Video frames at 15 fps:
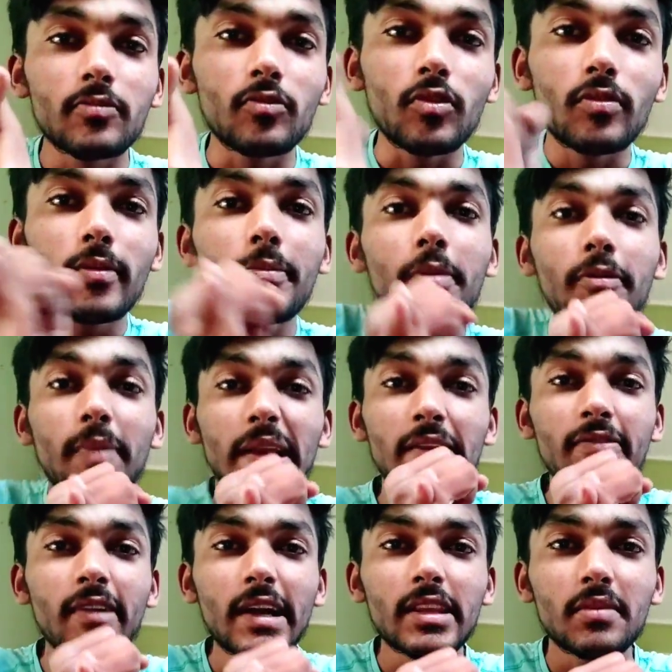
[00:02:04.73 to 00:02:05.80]
वार्म अप के पहले
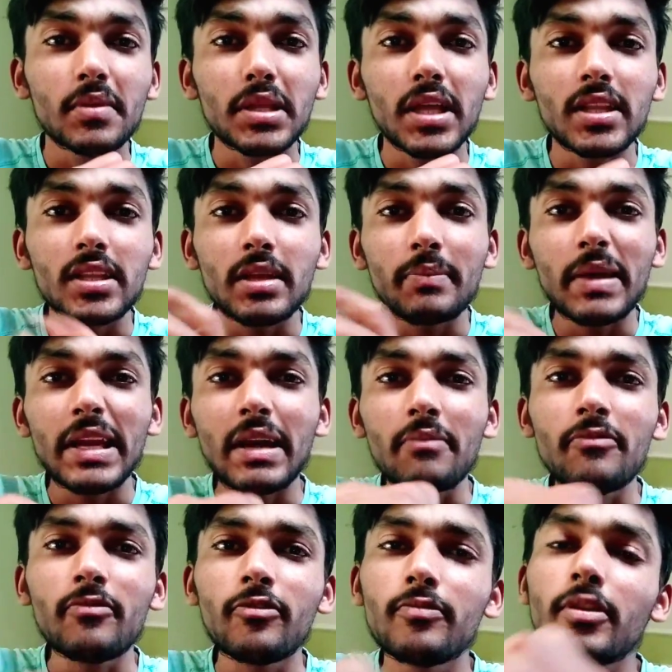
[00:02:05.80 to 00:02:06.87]
फ़ायदे बता देते हैं पहले
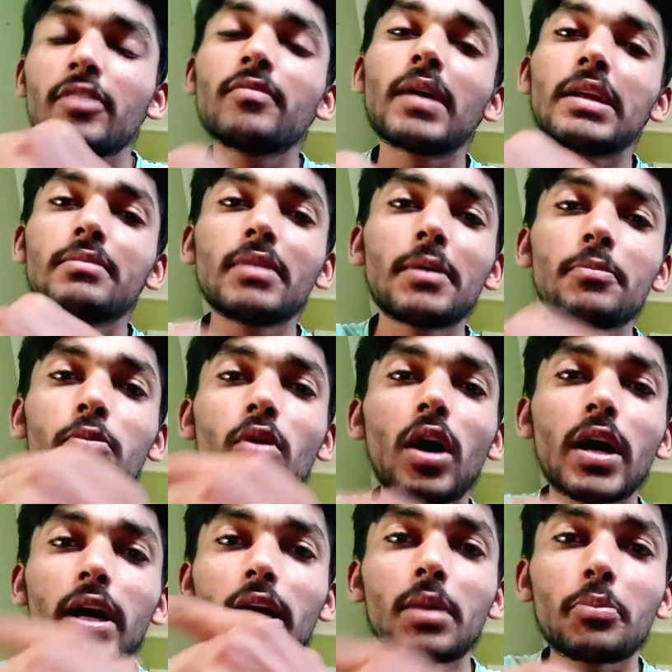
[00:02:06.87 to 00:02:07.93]
हम फिर बाद में आपको
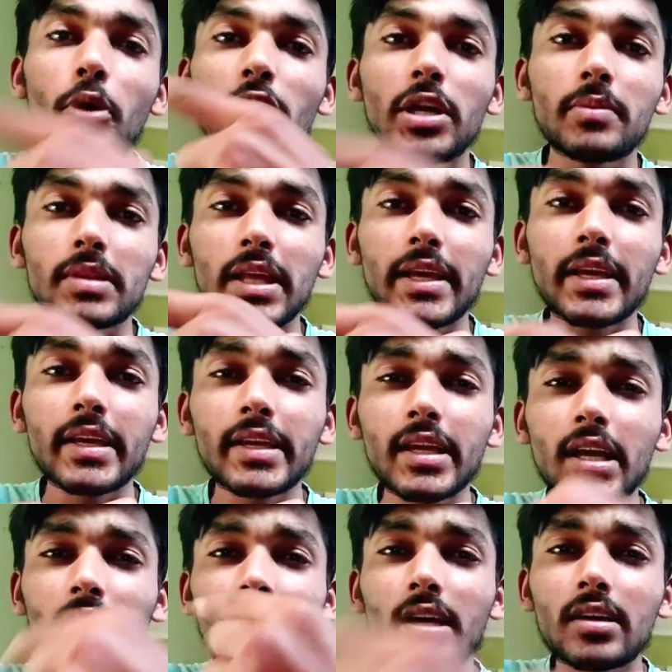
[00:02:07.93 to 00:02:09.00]
आगे के पॉइंट बताएंगे
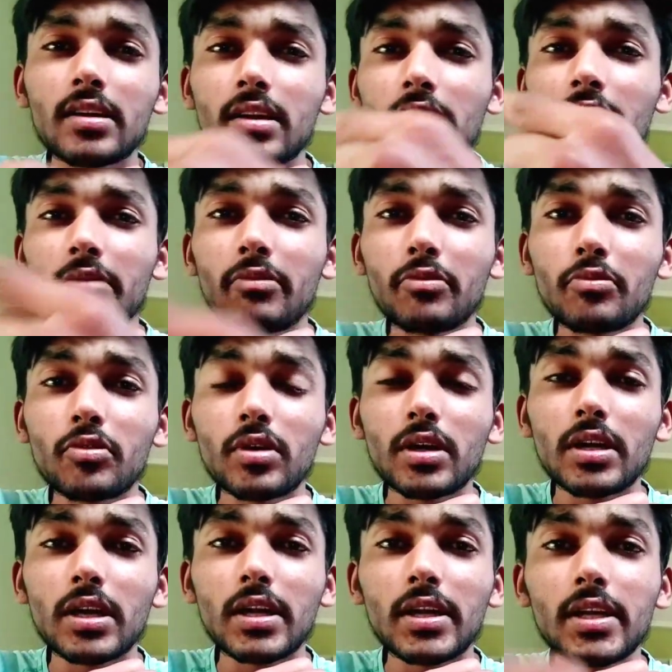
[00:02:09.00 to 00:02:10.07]
क्या क्या रनिंग में इम्प्रूव
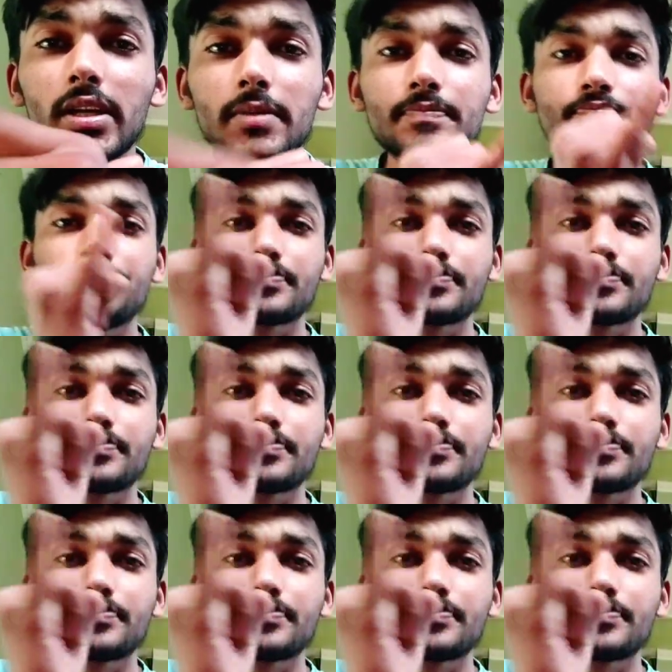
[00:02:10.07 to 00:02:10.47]
करना है ठीक है